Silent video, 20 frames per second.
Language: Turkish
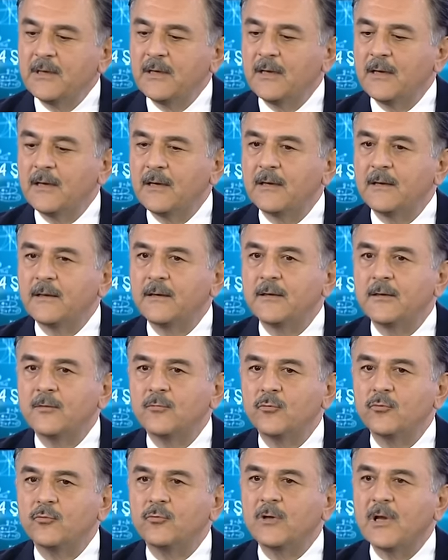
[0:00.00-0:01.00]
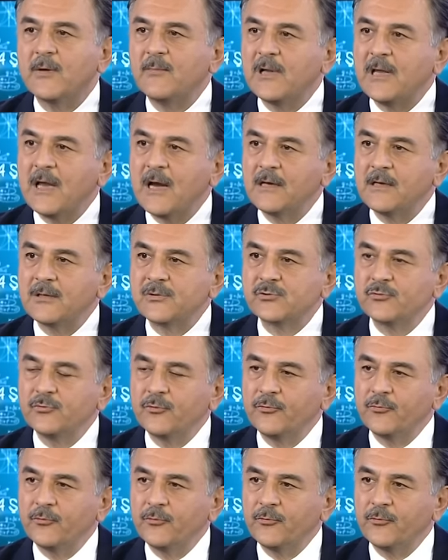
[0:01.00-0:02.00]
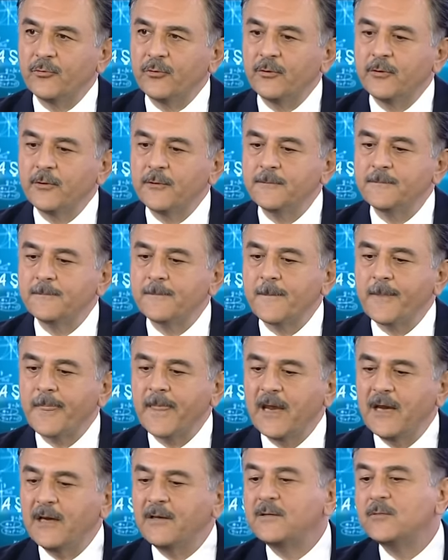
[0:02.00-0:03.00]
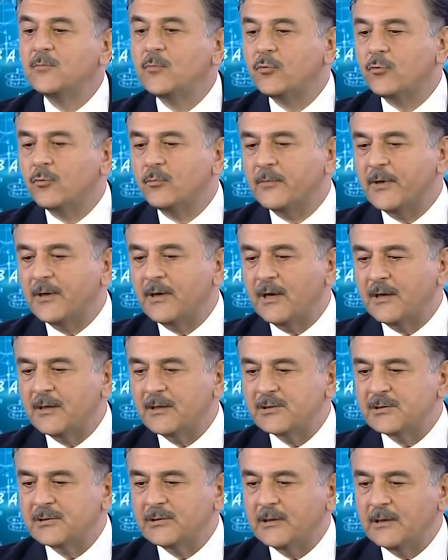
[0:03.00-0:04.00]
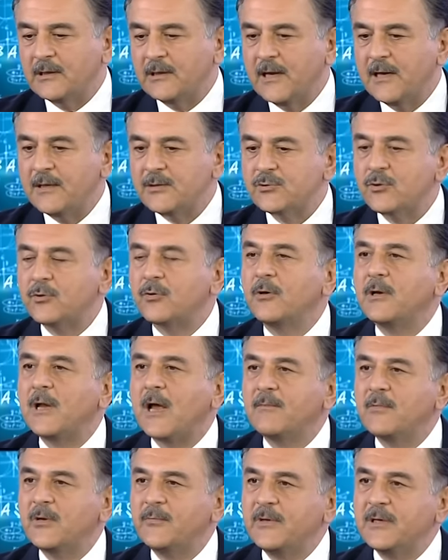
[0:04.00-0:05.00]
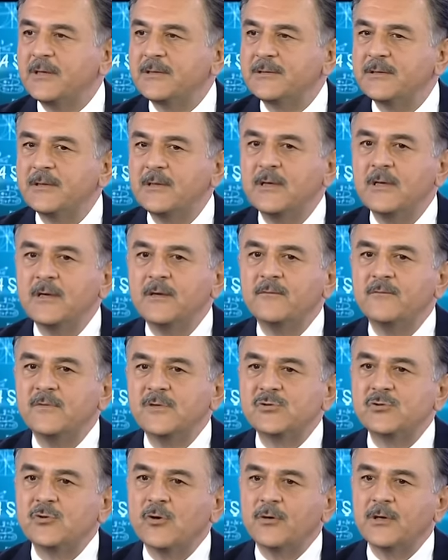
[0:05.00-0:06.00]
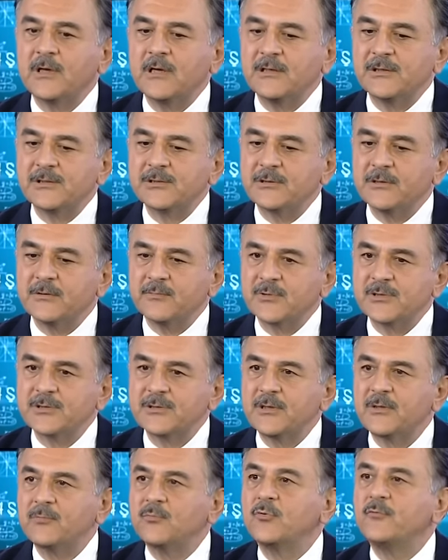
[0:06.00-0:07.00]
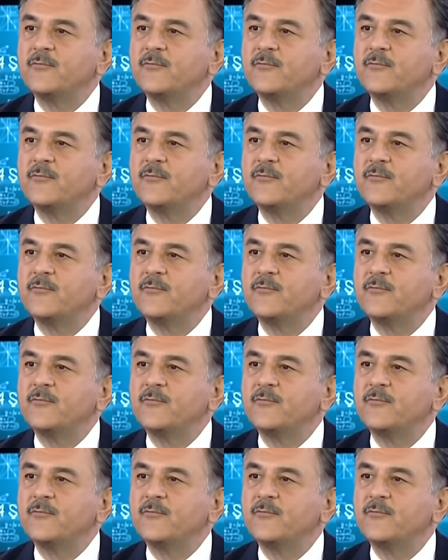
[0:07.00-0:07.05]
e, uygulamalarla sürdürdüğü eğitim kurumları aracılığıyla çok önemli bir vizyon geliştirmiştir.